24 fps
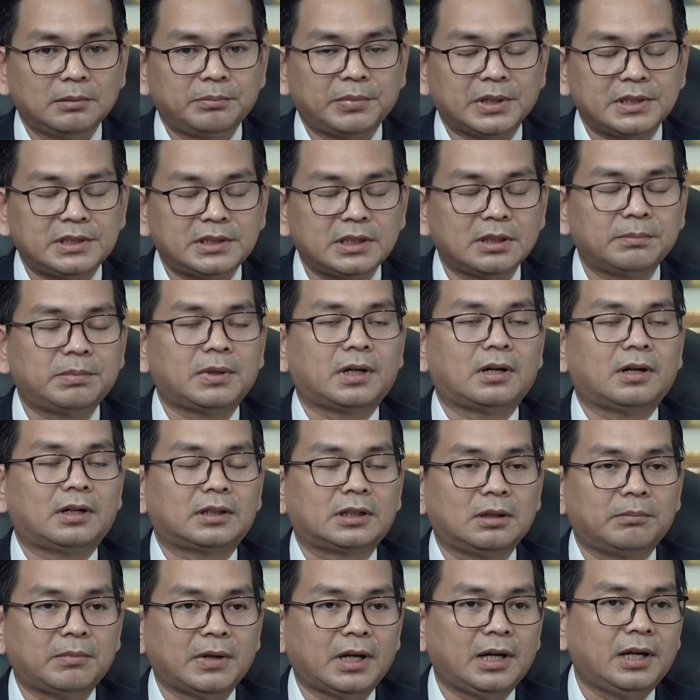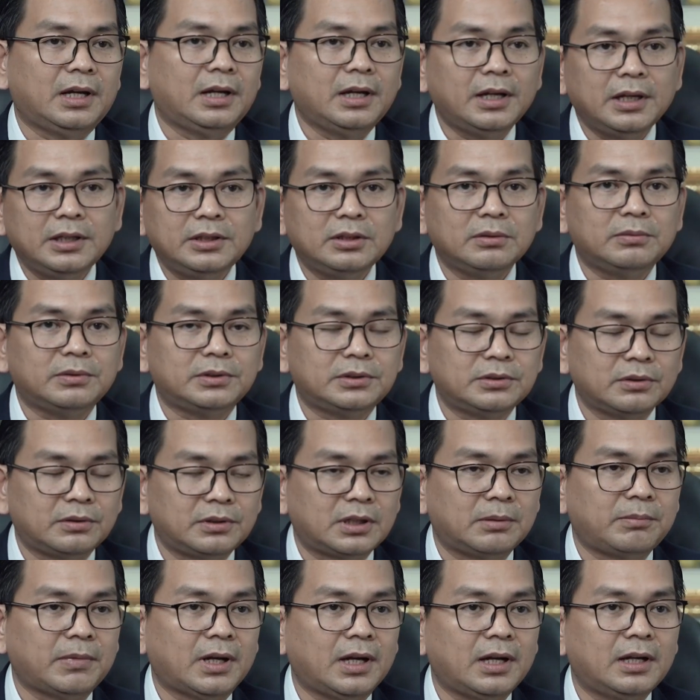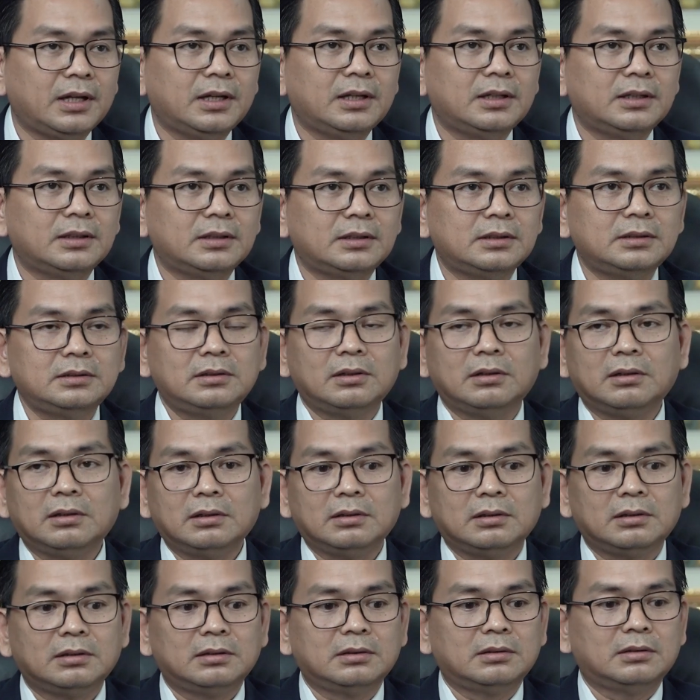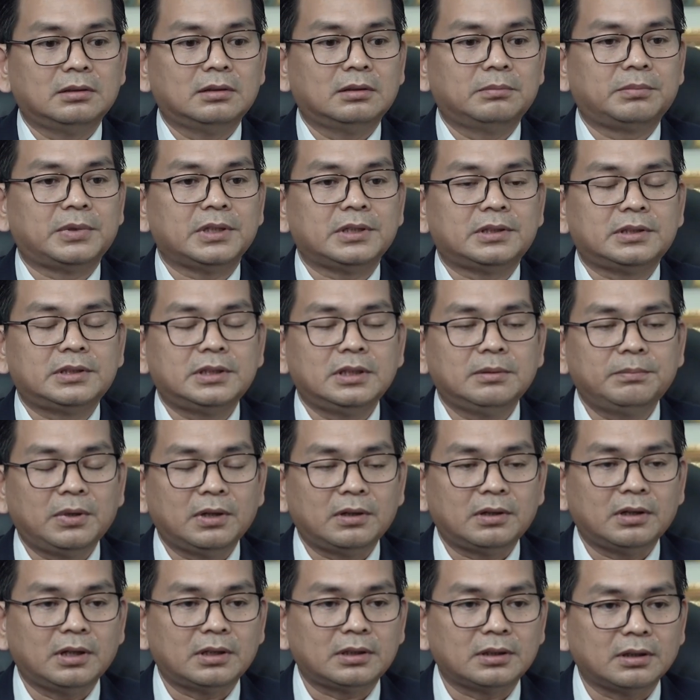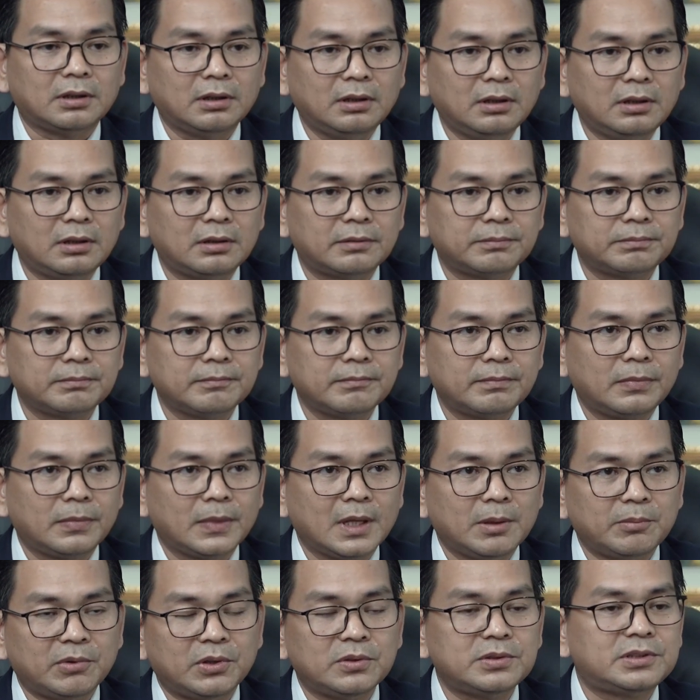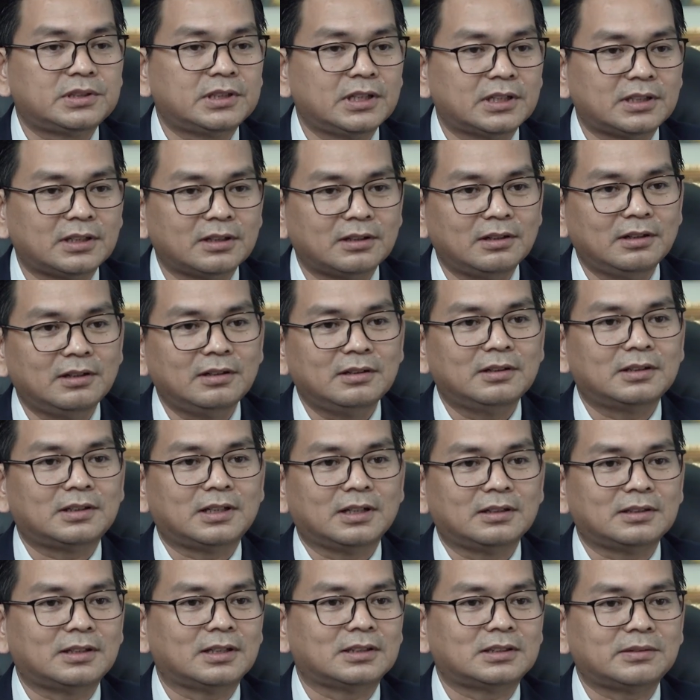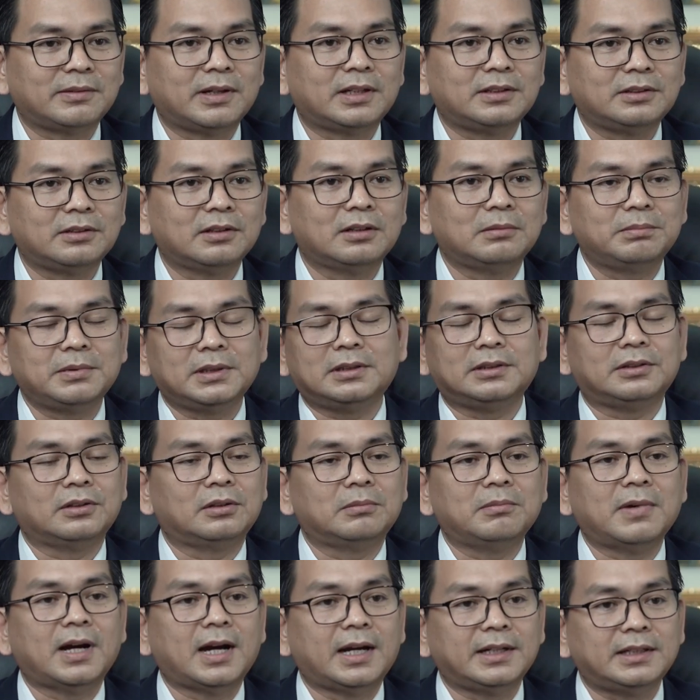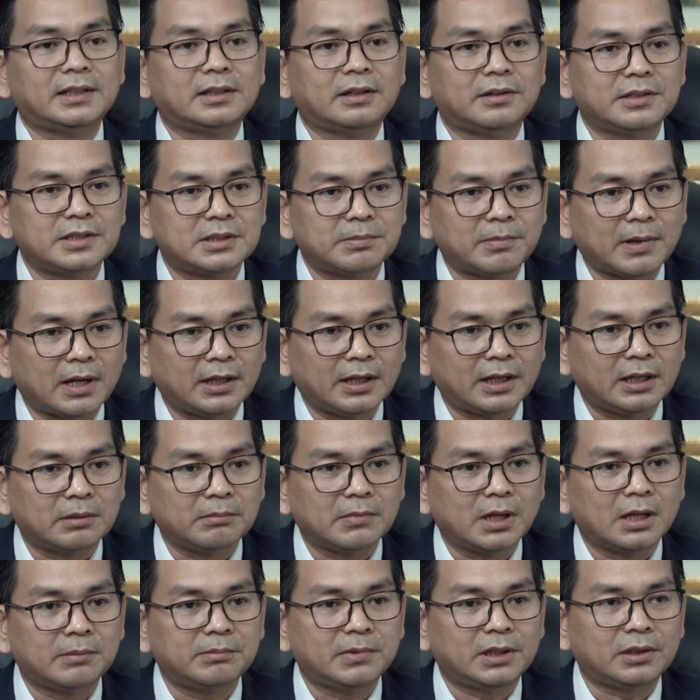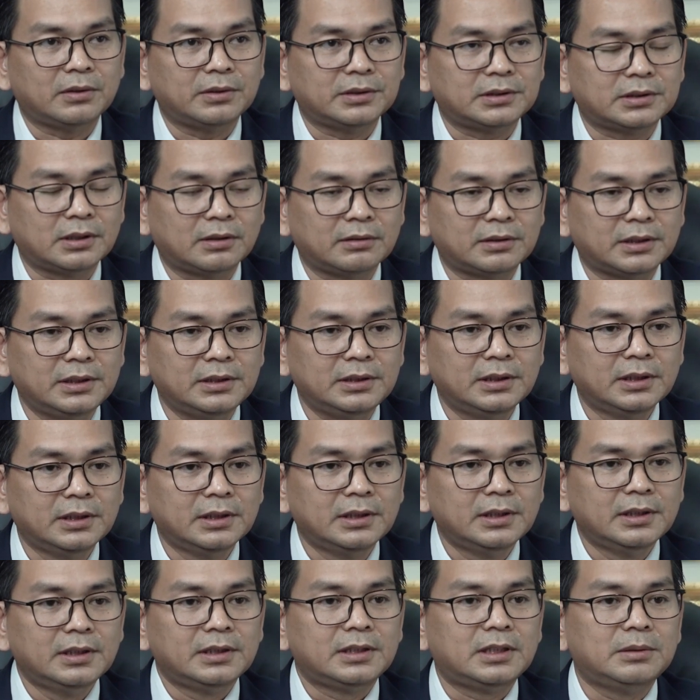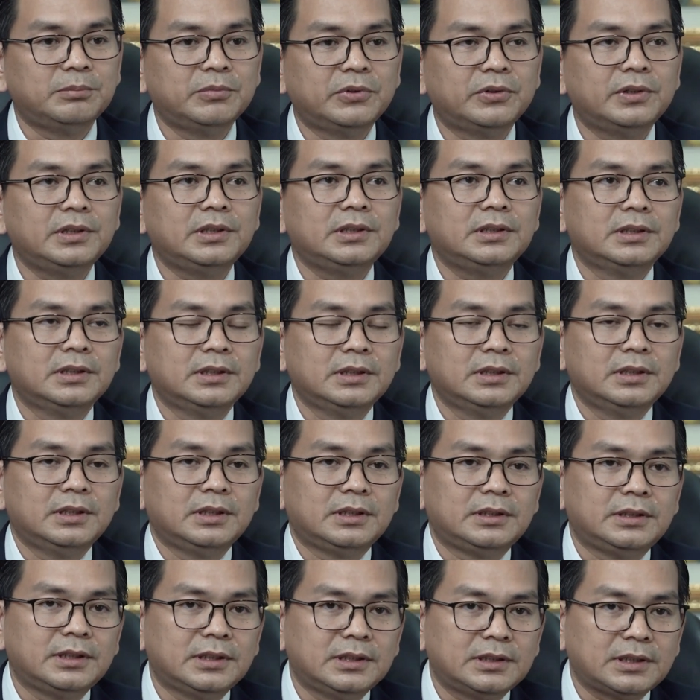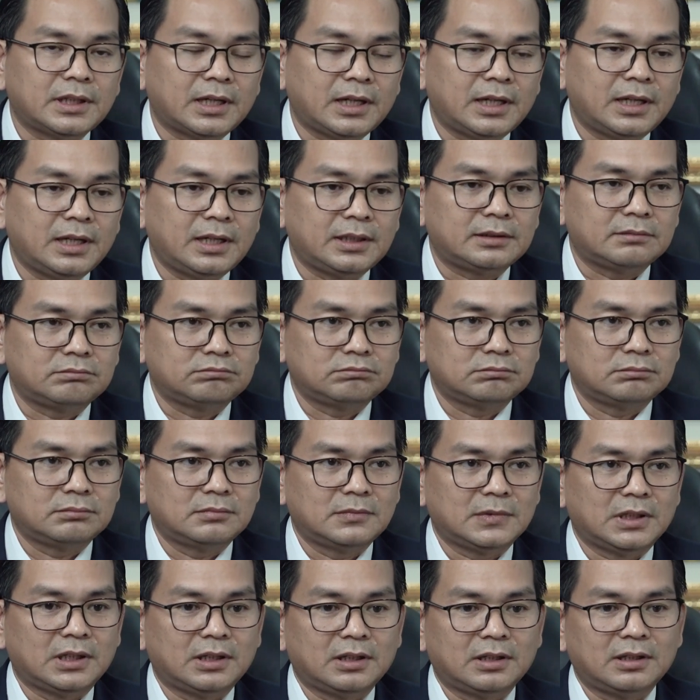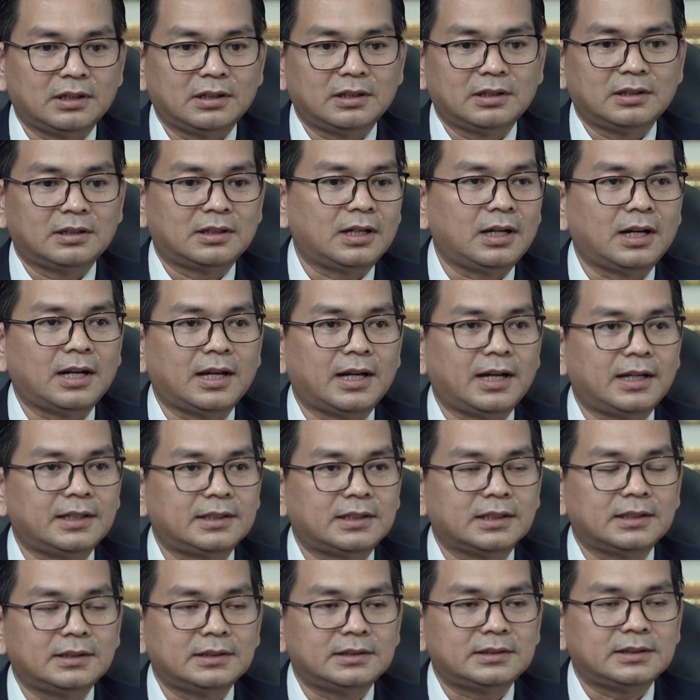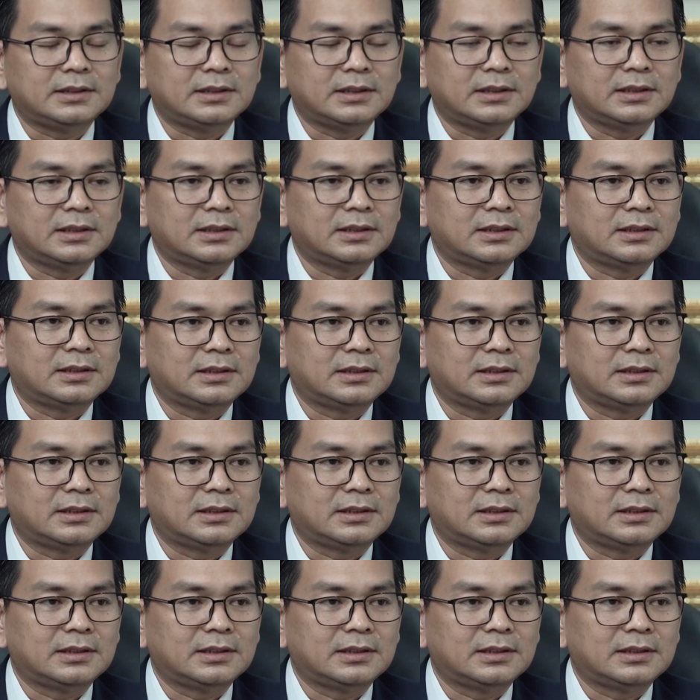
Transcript: phải chia parod khmái dụ chôn khmái rứ có phải chia parod đằng ó mình nuôi chia đằng ó có thể là xoay vô pin nhiều bài nhưng ở mà đại bờ mình đổi cho nó thế thì muối dương ai khai từ chia